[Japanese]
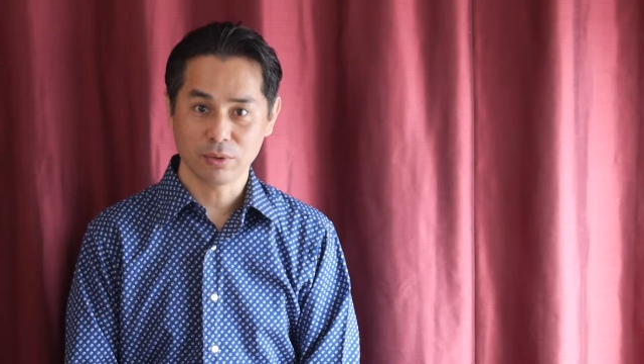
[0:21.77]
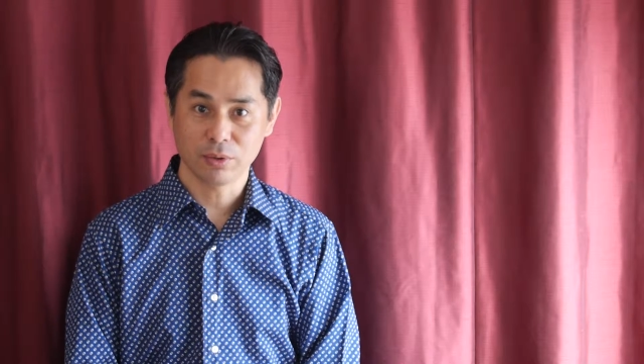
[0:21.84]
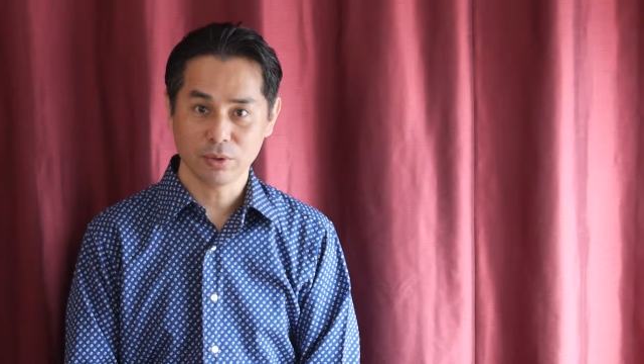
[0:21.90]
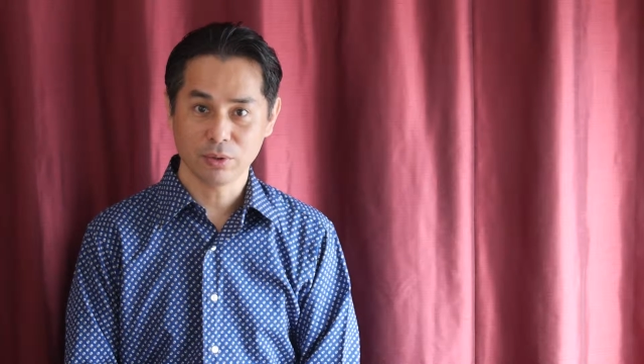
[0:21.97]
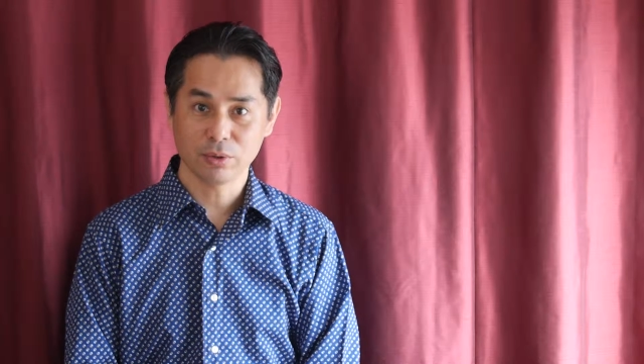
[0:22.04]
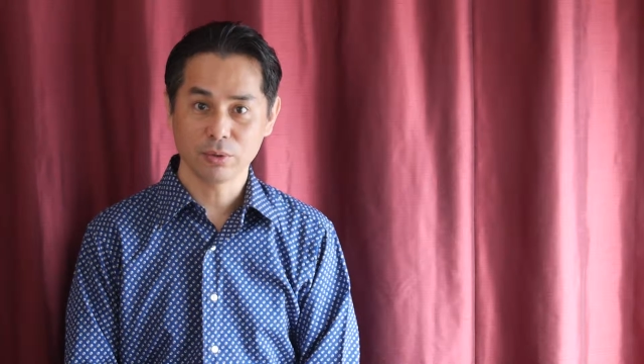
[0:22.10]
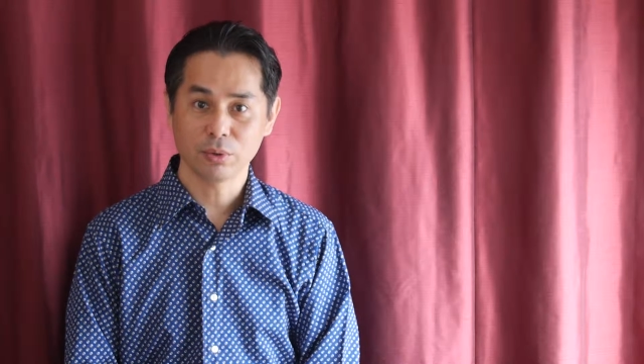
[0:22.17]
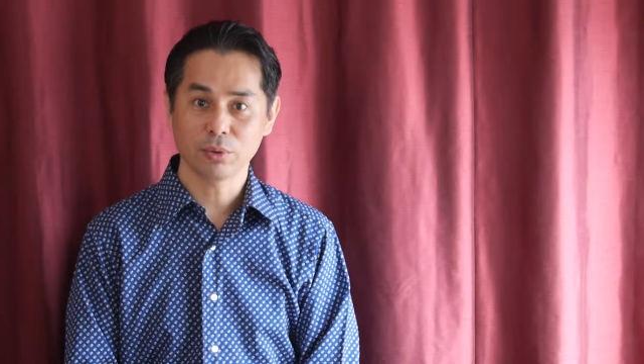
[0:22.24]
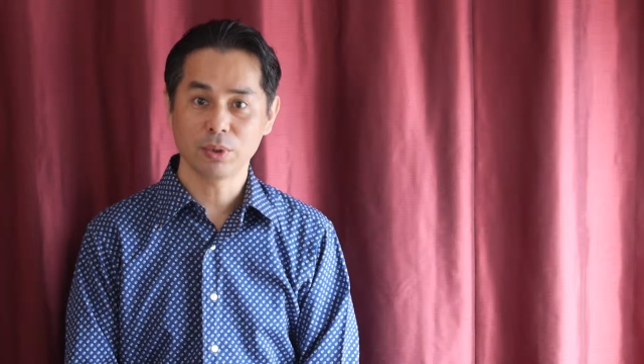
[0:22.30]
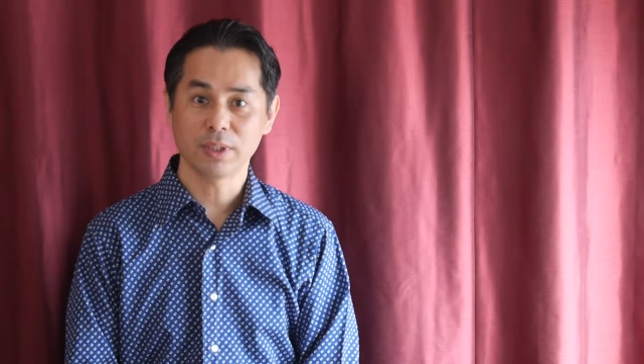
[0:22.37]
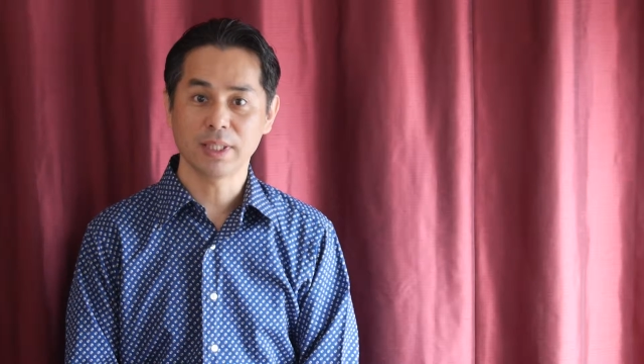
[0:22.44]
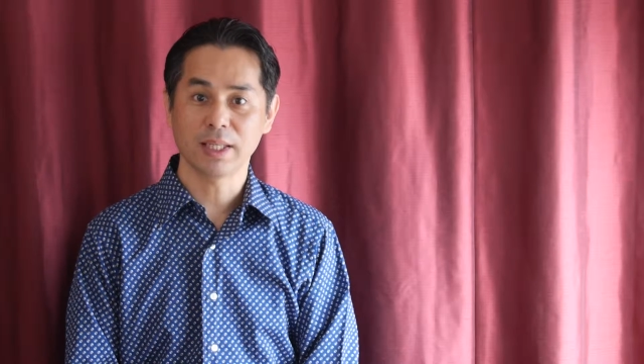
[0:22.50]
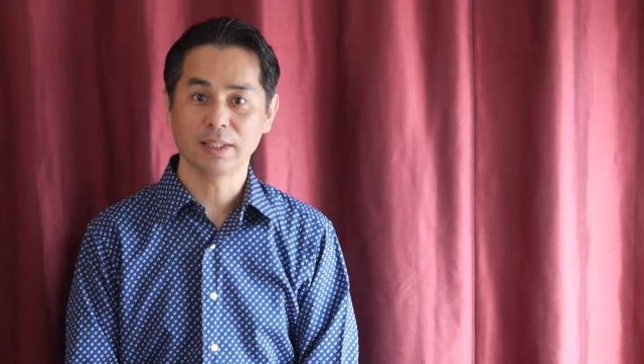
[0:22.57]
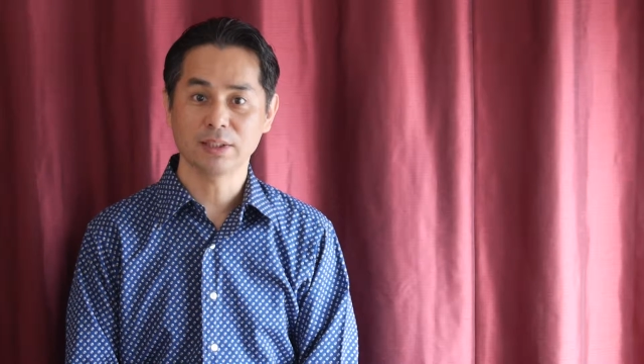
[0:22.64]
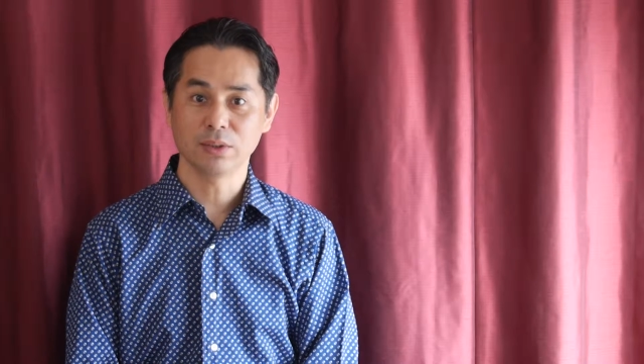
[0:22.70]
ということに
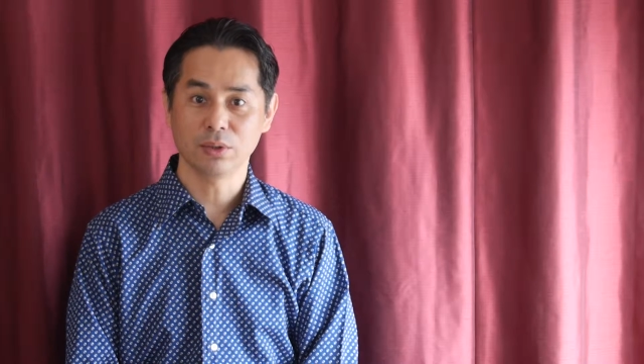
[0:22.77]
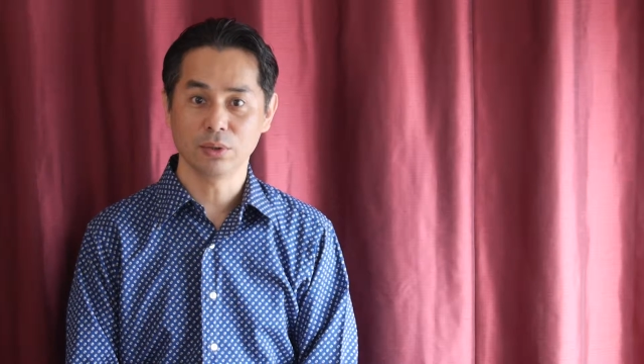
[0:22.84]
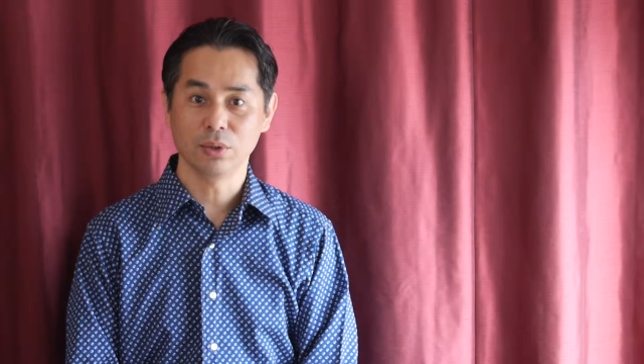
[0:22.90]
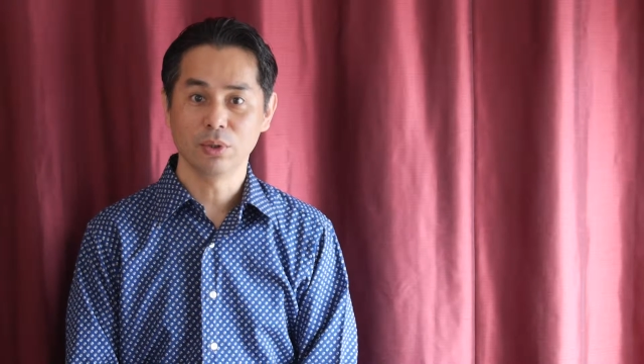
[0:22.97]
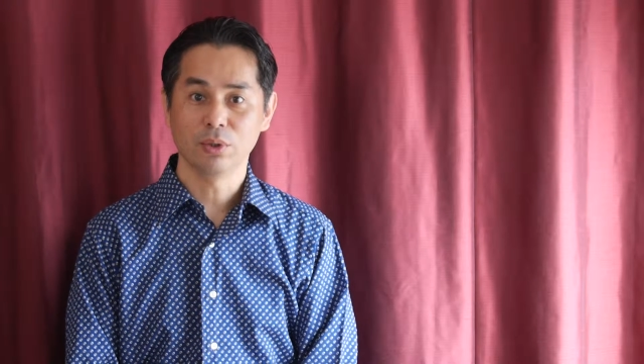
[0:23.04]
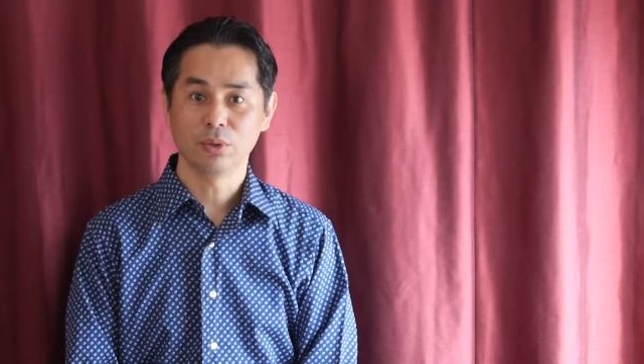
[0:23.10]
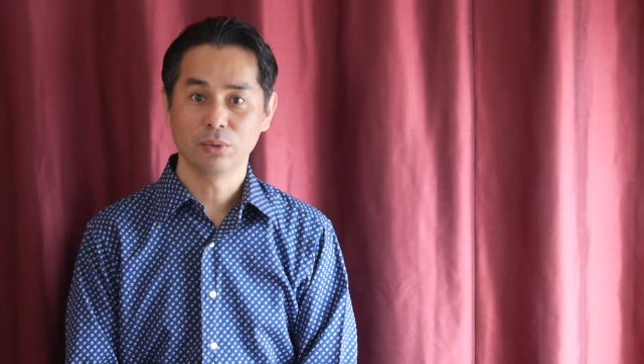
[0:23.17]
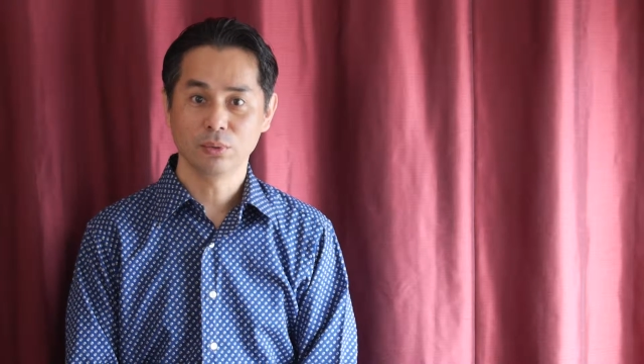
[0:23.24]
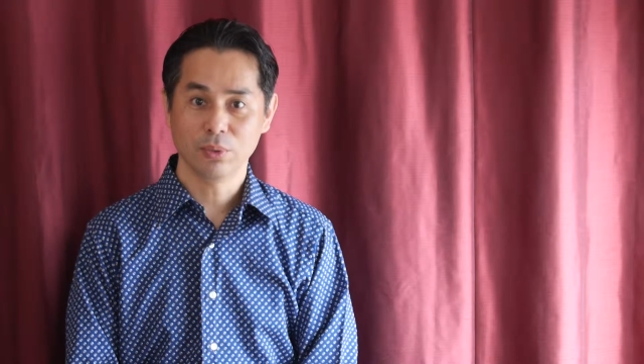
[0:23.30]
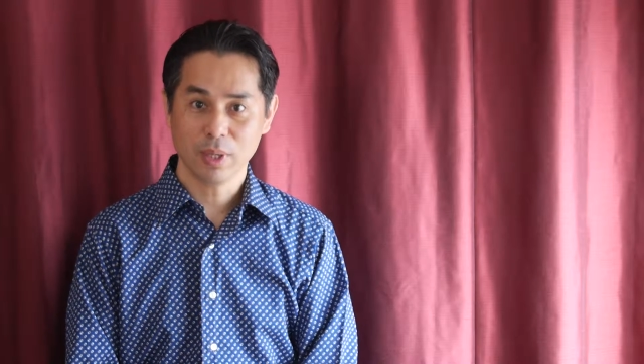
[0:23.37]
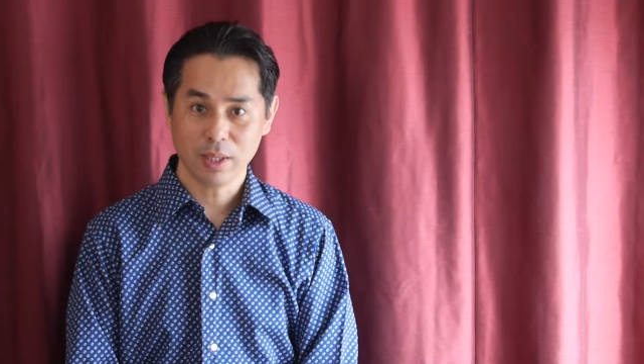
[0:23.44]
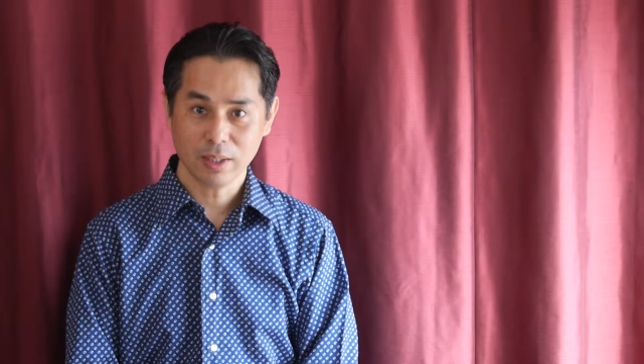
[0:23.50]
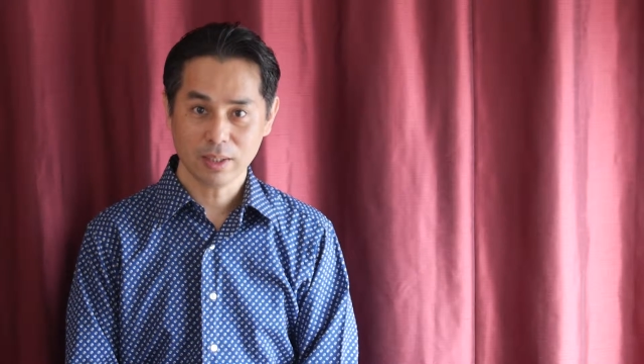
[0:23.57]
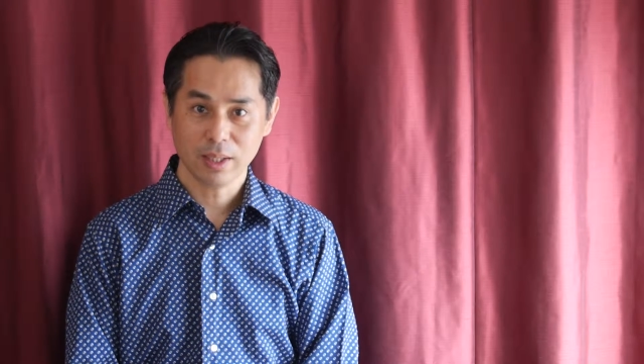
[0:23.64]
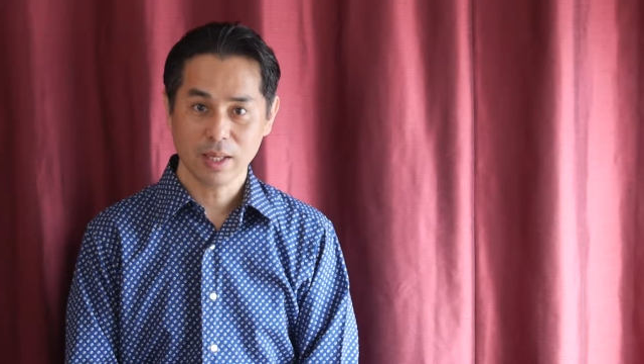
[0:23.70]
対する不
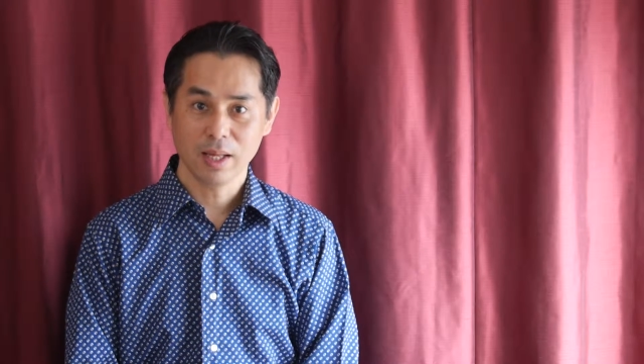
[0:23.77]
安